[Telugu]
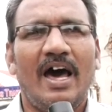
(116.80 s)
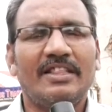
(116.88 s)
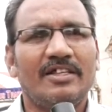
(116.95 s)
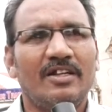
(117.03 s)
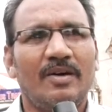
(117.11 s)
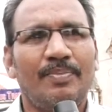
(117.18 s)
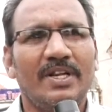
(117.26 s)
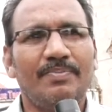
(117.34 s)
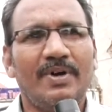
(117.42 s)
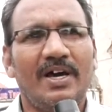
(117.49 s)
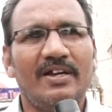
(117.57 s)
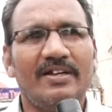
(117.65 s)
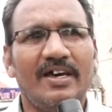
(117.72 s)
అతను
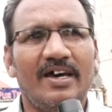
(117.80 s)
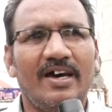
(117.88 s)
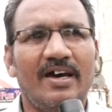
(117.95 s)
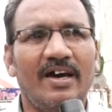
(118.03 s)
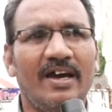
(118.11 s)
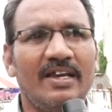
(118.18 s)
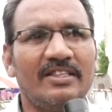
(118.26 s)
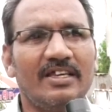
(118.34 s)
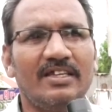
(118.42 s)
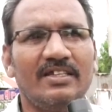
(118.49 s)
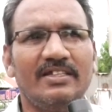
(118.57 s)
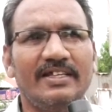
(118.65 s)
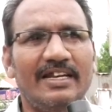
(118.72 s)
పరిపాలన
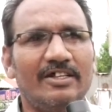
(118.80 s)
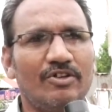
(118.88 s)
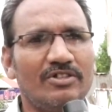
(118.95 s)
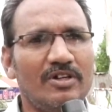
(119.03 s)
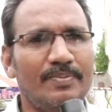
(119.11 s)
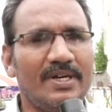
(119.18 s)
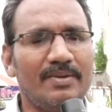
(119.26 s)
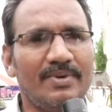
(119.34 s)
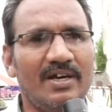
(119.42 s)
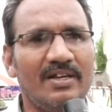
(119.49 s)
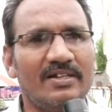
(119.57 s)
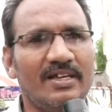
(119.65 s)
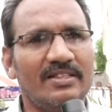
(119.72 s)
అయితే ఈ నెల రోజుల
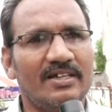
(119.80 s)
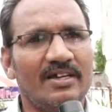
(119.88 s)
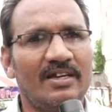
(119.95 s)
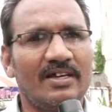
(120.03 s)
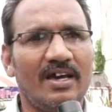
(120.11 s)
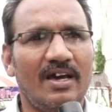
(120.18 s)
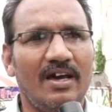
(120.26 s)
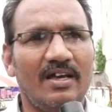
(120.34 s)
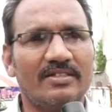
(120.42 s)
పరిపాలన అయితే కనుక